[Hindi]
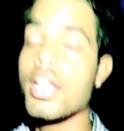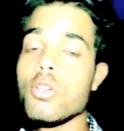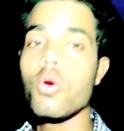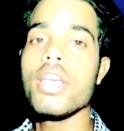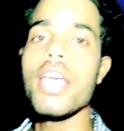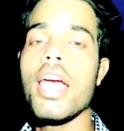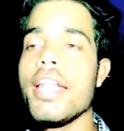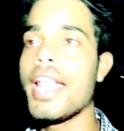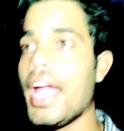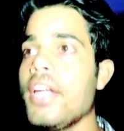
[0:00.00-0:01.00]
गाइज हो गई
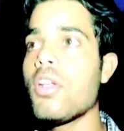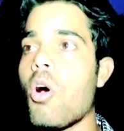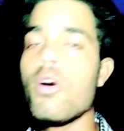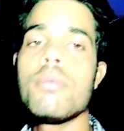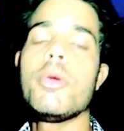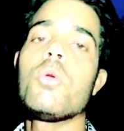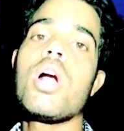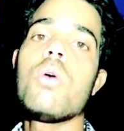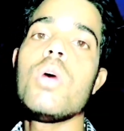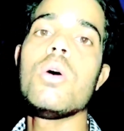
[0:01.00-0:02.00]
है नाइट और मैं
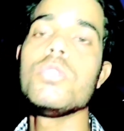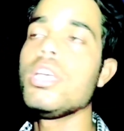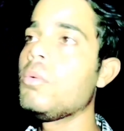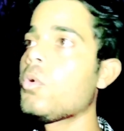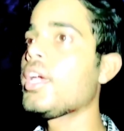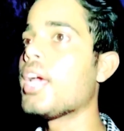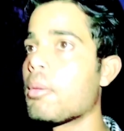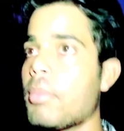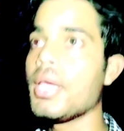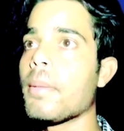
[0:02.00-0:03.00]
रुका हुआ हूँ देवू के
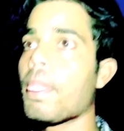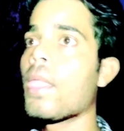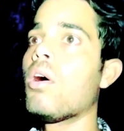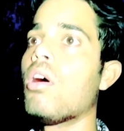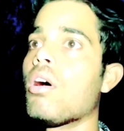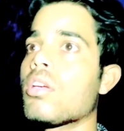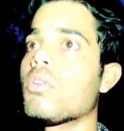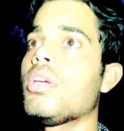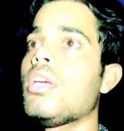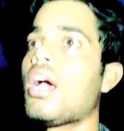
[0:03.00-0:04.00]
घर पे आ,
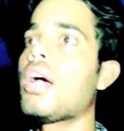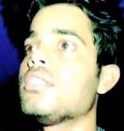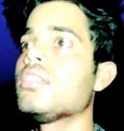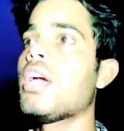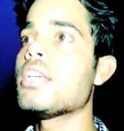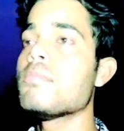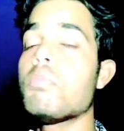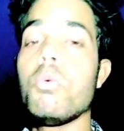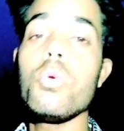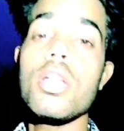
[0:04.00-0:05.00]
क्योंकि आज
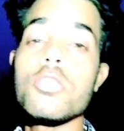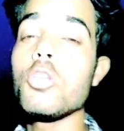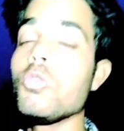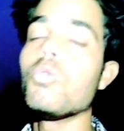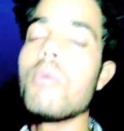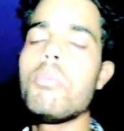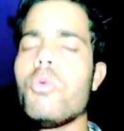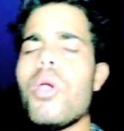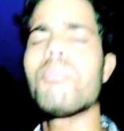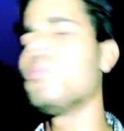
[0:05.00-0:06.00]
गाइज मैं पूरा दिन घूमा
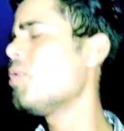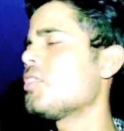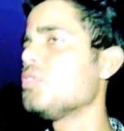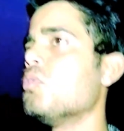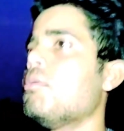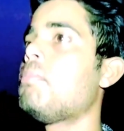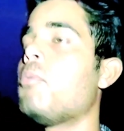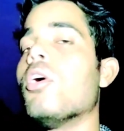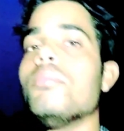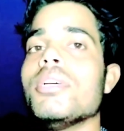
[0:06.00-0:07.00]
पूरा पूरा दिन
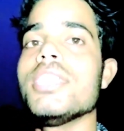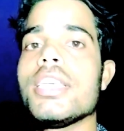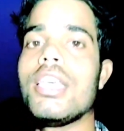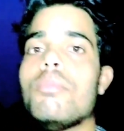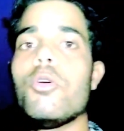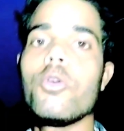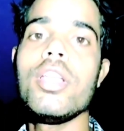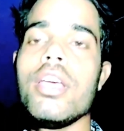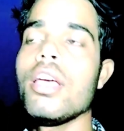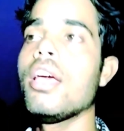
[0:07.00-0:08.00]
घूमा बहुत मज़े किए हम
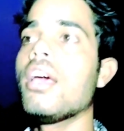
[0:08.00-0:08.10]
लोगों ने